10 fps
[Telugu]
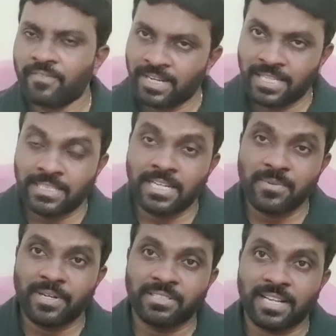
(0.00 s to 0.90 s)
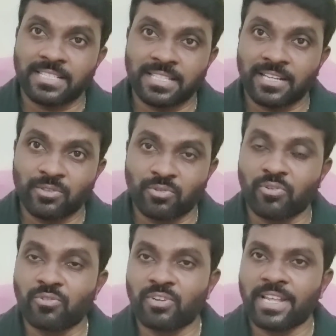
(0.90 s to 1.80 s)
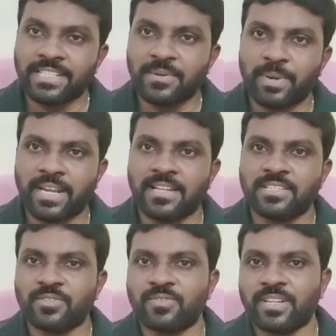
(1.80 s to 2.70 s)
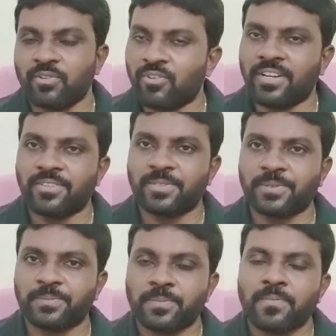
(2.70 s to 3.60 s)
వీళ్ళిద్దరిని మాత్రం ఖచ్చితంగా ద్రోహులు అని చెప్పి అనాల్సి ఉంటుంది నో డౌట్